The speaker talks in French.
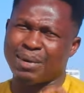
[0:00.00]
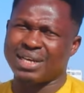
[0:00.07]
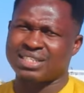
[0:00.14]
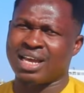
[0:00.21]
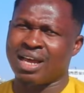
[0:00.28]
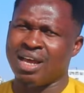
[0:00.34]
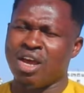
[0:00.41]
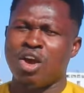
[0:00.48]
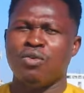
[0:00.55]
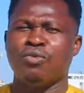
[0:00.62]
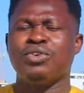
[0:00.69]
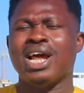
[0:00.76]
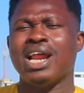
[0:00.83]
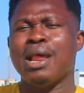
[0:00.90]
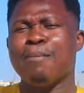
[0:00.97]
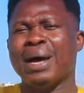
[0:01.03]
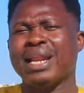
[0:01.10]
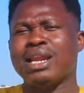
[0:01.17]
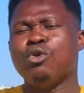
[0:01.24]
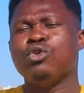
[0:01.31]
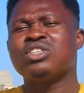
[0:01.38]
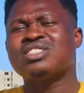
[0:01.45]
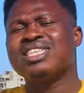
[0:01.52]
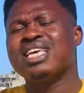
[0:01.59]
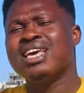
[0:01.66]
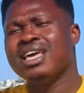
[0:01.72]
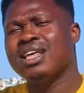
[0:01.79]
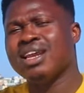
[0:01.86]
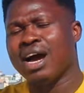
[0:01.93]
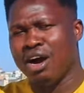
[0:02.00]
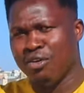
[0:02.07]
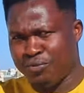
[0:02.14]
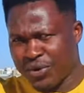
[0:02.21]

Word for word: pas ça, vous n'allez pas réussir en